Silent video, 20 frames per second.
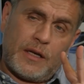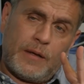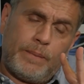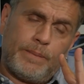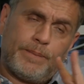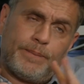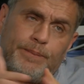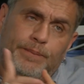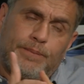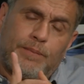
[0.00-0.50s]
de
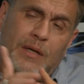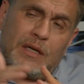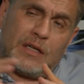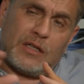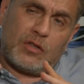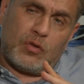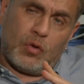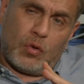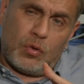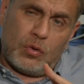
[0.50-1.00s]

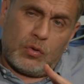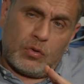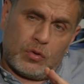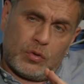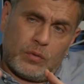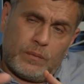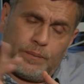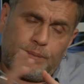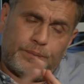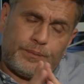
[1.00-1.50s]
balıkta
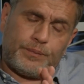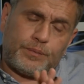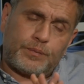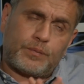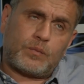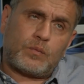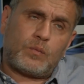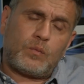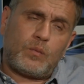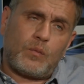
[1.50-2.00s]
oldu.
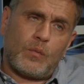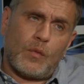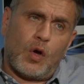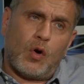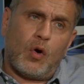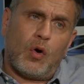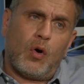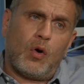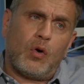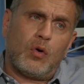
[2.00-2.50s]

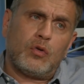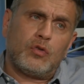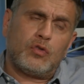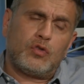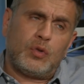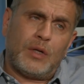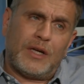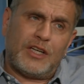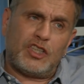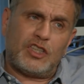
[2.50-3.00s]
O
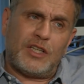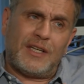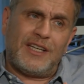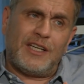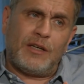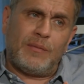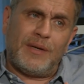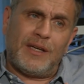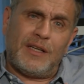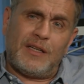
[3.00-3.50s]
süreçte
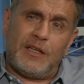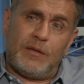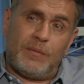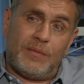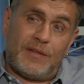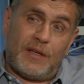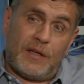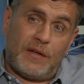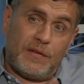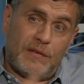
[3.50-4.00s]

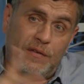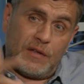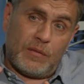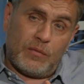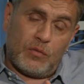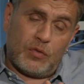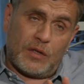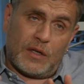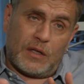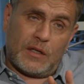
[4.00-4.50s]
27-28
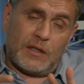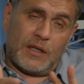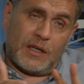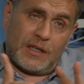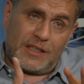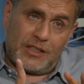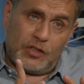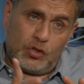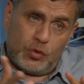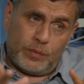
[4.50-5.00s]
Temmuz'a
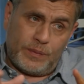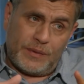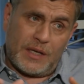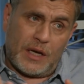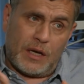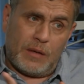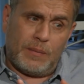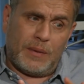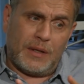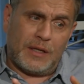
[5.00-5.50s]
kadar ki
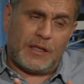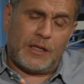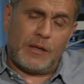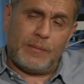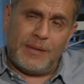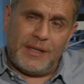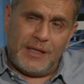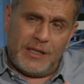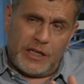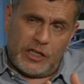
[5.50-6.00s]
Jüpiter balıkta
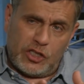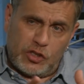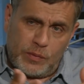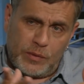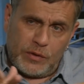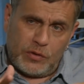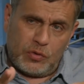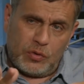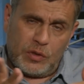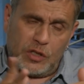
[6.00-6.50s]
bir
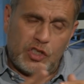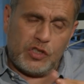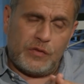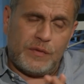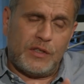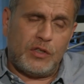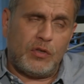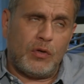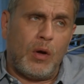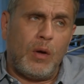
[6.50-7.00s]
iyileşme süreci
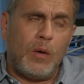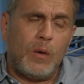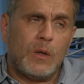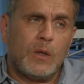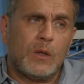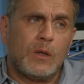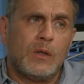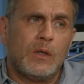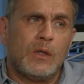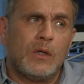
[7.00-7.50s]
veriyor.
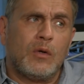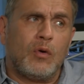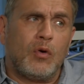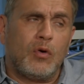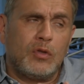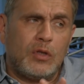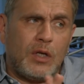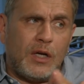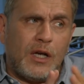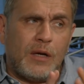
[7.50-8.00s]

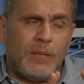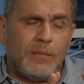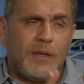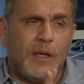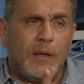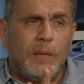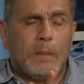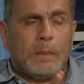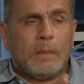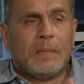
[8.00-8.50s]
O
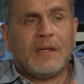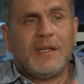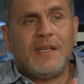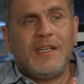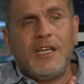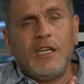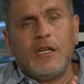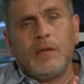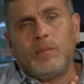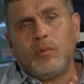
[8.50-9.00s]
dönemde
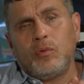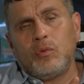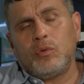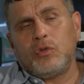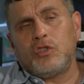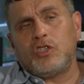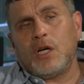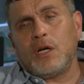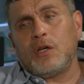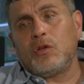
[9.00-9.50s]
yeni
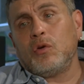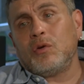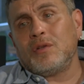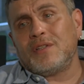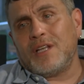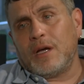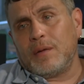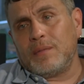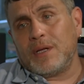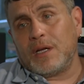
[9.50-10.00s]
bulunacak
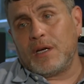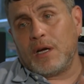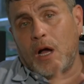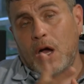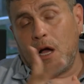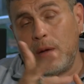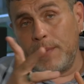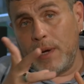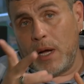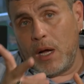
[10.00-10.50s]
yöntemler
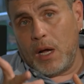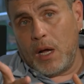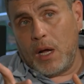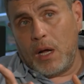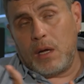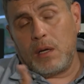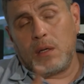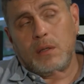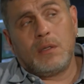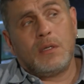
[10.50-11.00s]

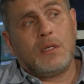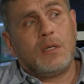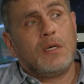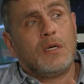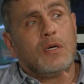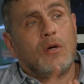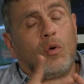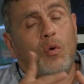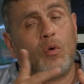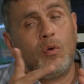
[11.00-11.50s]
ama
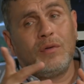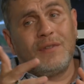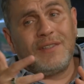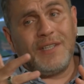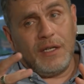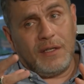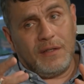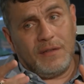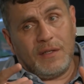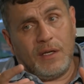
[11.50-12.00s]

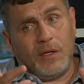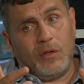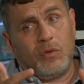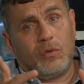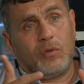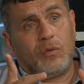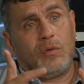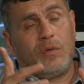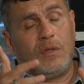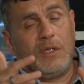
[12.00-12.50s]
18
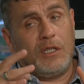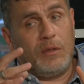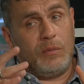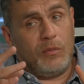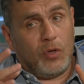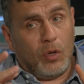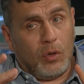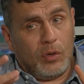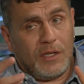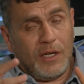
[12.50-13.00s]
Eylül,
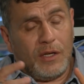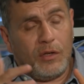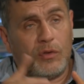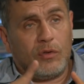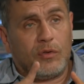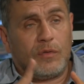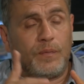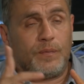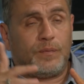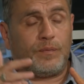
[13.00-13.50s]
24 Eylül,